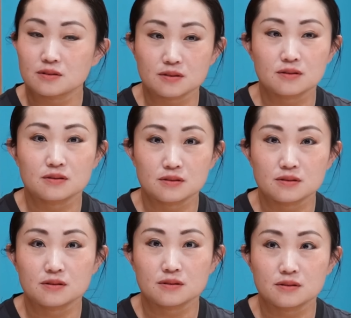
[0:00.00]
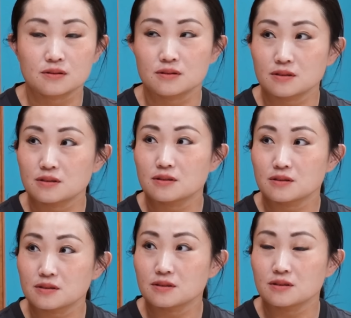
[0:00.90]
ああ確かにいろ。
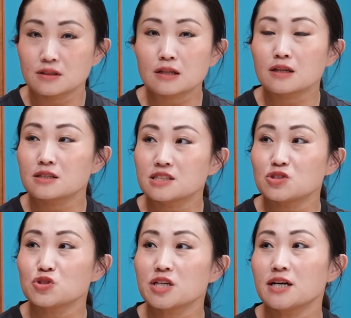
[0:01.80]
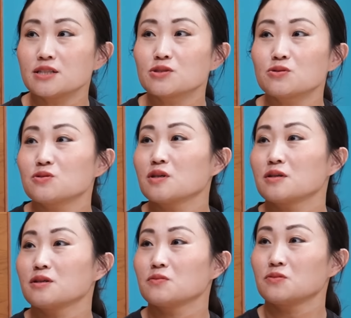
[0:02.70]
なんならジュニアハイスクールからで